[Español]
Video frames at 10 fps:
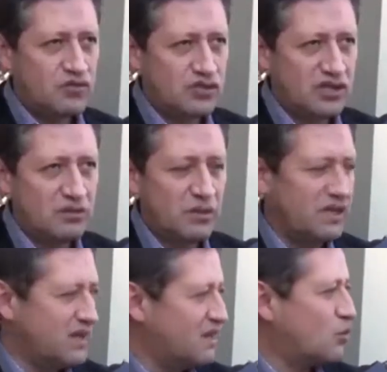funcione de
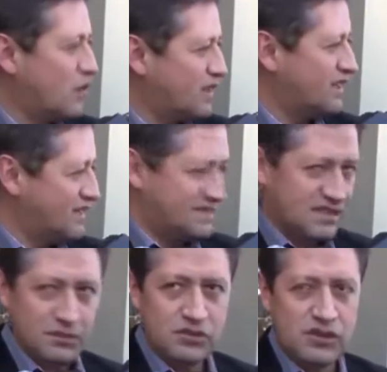manera adecuada y del
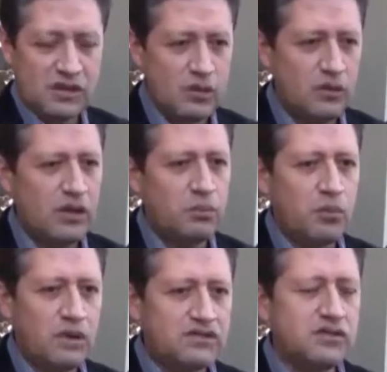servicio adecuado a la
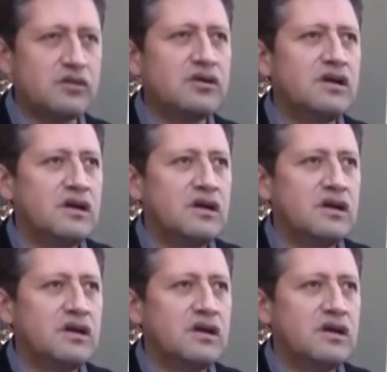población.